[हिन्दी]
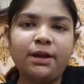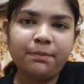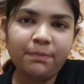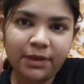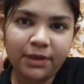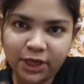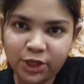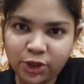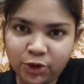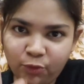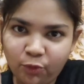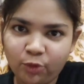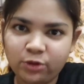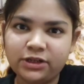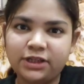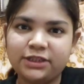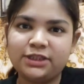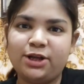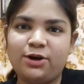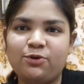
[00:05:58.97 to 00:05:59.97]
तभी क्यों
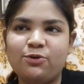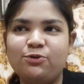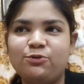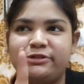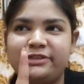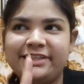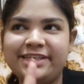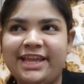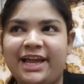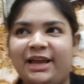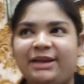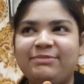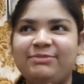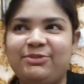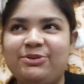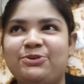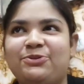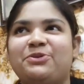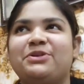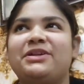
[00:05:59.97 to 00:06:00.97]
होना था उसी टाइम
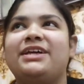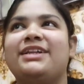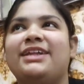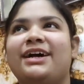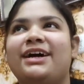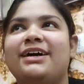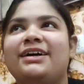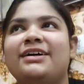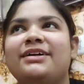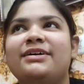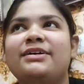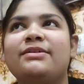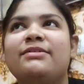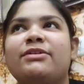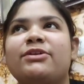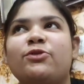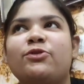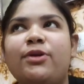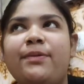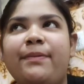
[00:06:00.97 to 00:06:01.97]
क्यों होना था
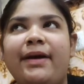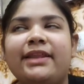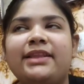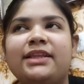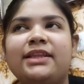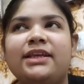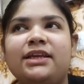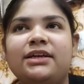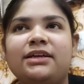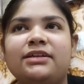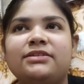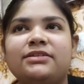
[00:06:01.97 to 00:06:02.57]
बट कोई बात नहीं हर